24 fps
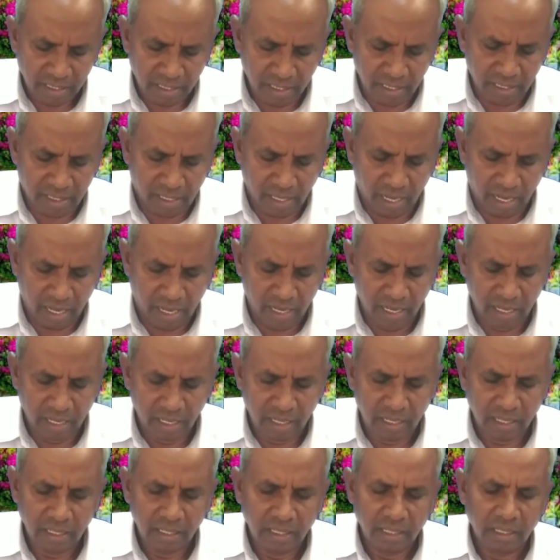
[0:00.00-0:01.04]
కనుక
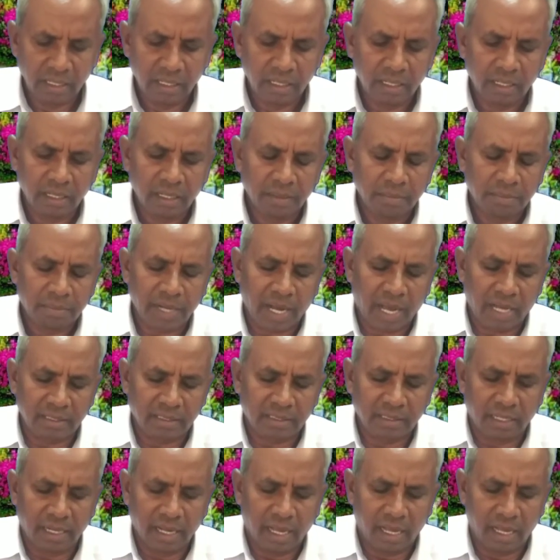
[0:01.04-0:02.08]

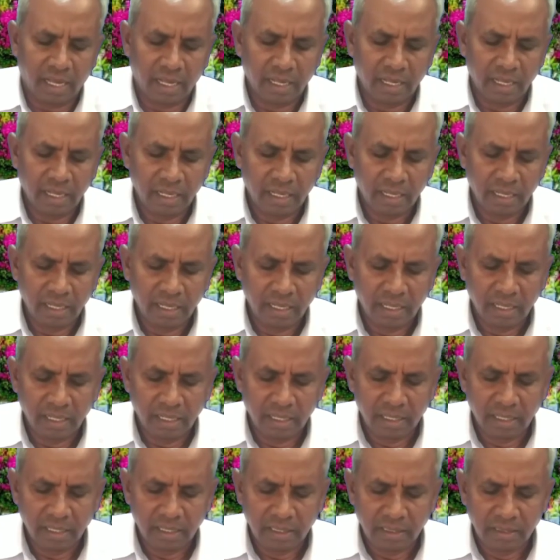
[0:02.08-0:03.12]
ప్రార్థన
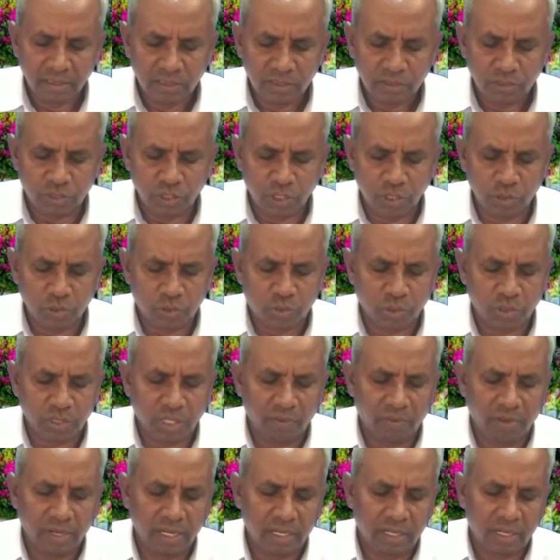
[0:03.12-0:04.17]

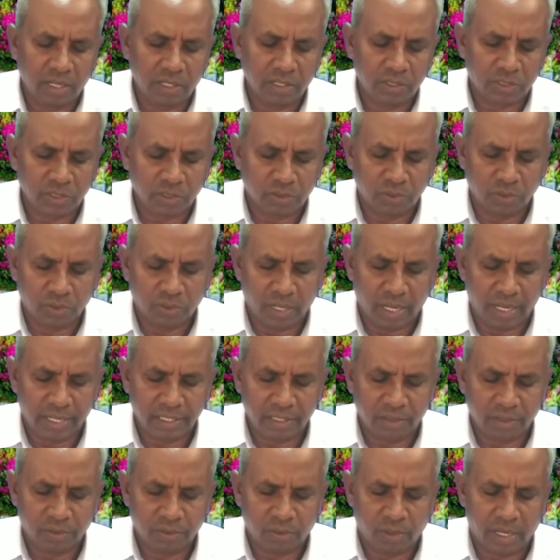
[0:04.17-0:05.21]
చేయుచుండవలనటుకు
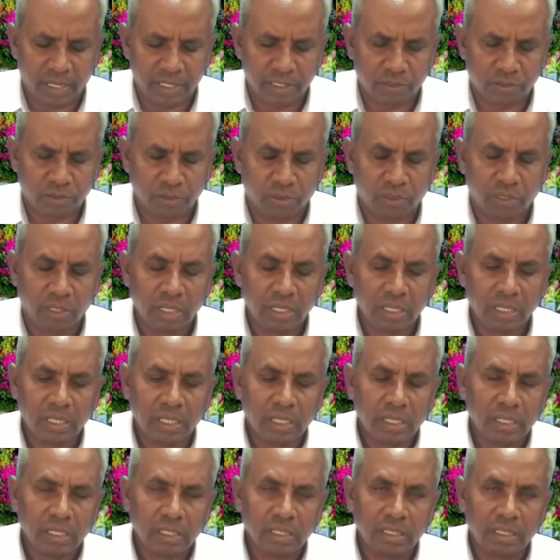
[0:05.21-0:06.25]
ఆయన వారితో
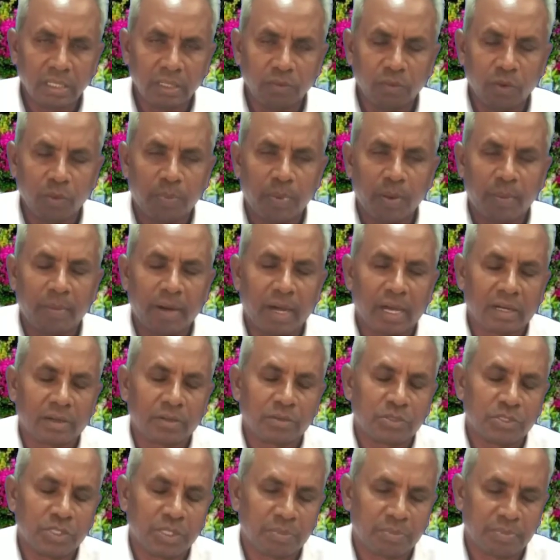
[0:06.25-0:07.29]
ఈ
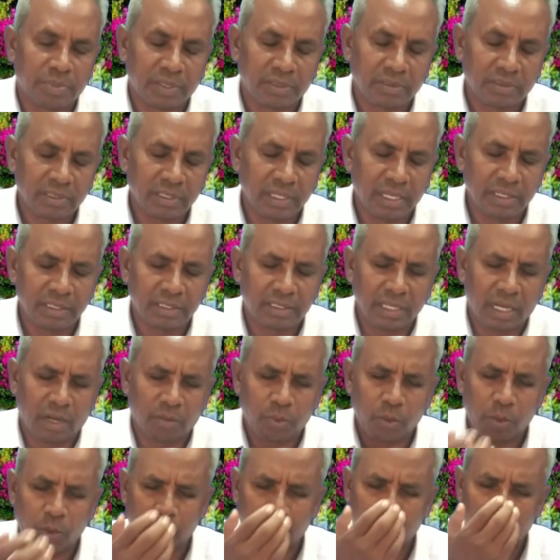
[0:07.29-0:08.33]
ఉపమానం చెప్పాను ఏంటి ఆ
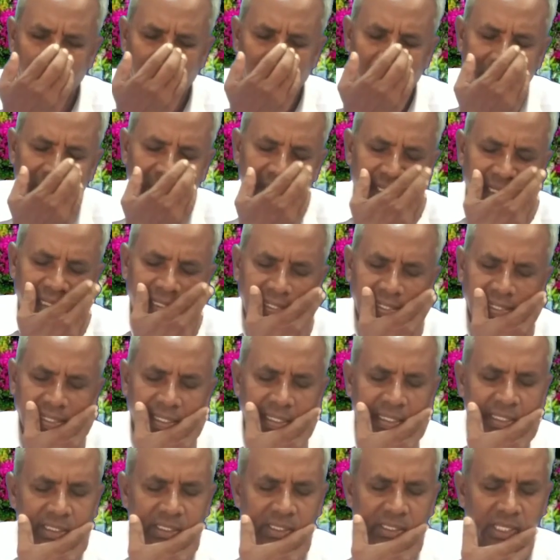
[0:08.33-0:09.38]
ఉపమానం అంటే
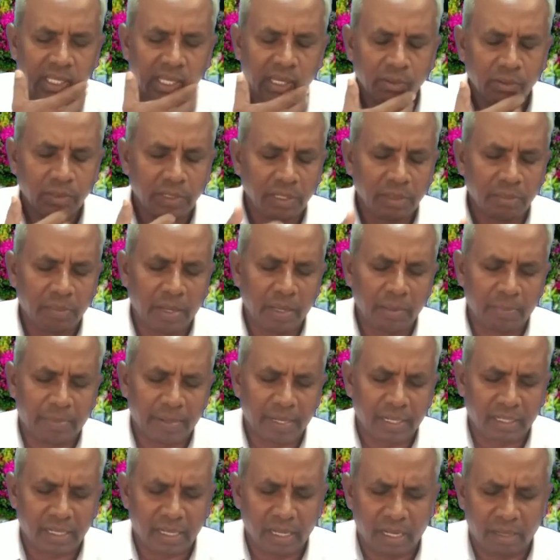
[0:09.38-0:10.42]
దేవునికి
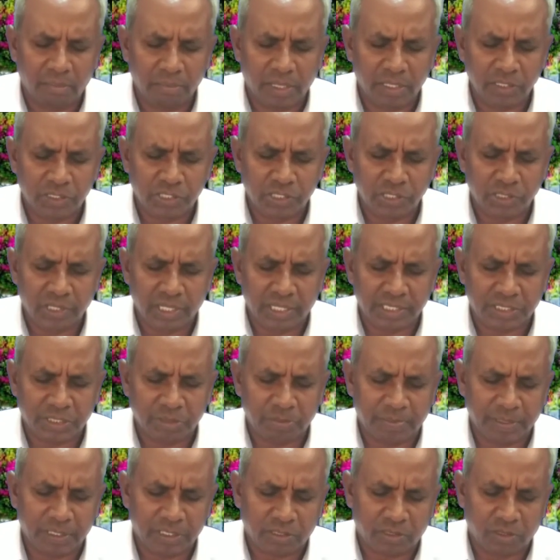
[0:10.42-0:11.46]
భయపడక మనుషులను
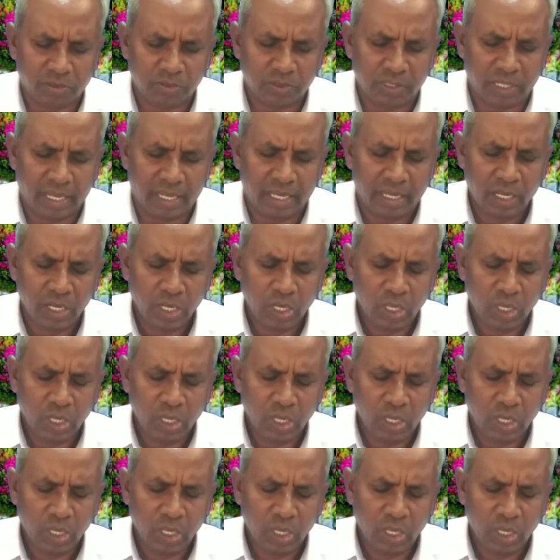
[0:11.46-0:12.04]
లక్ష్య పెట్టకుండే